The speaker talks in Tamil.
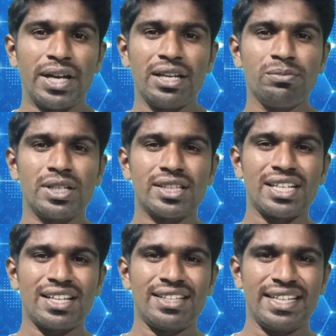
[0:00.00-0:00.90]

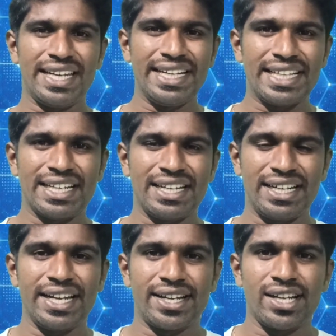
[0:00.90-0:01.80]
பயன்படுத்தாத
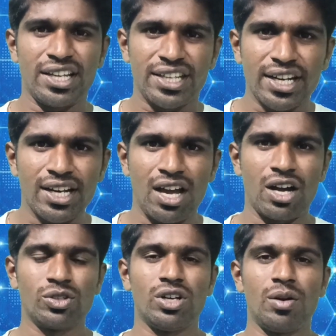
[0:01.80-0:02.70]
இன்டர்நெட் டேட்டா என்ன
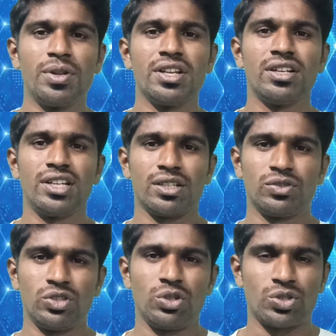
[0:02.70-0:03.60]
ஆகும் அப்படின்னு
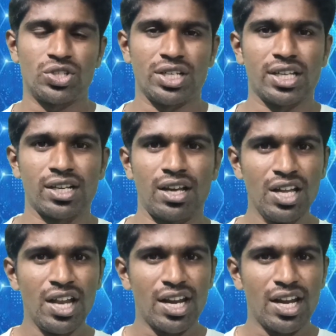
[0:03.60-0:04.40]
நீங்கள் வந்து யோசிச்சிருக்கீங்களா